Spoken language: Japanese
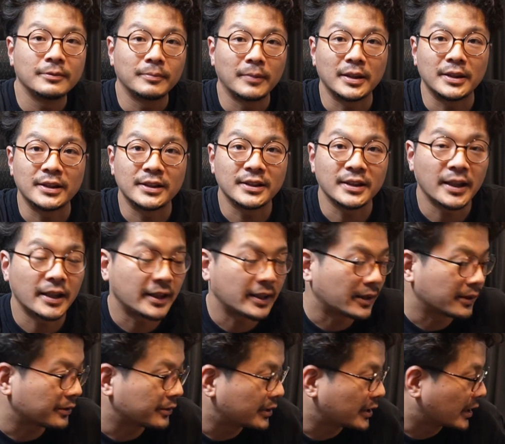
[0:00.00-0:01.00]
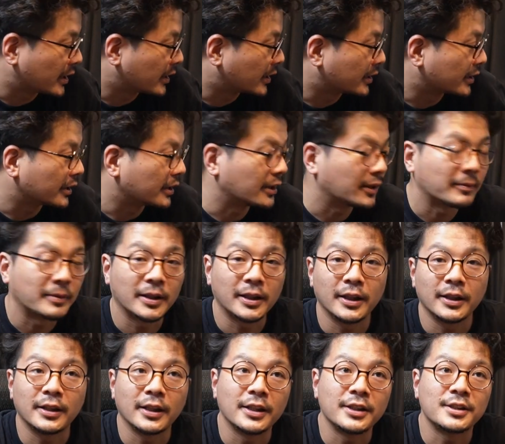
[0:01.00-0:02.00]
まあ、2000円ぐらいなんでね、まあ、
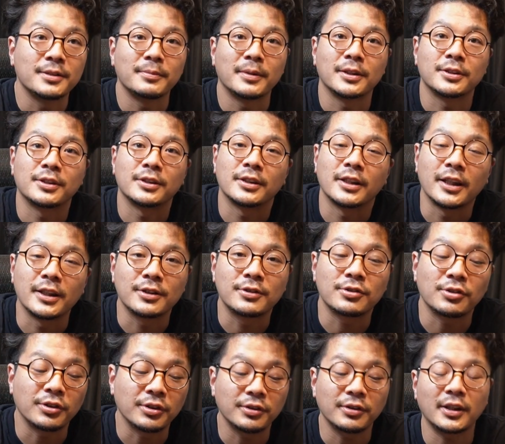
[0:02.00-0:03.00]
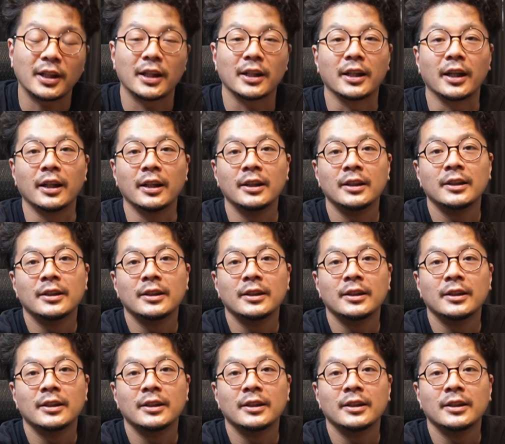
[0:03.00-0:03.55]
大体1万円ちょいぐらいで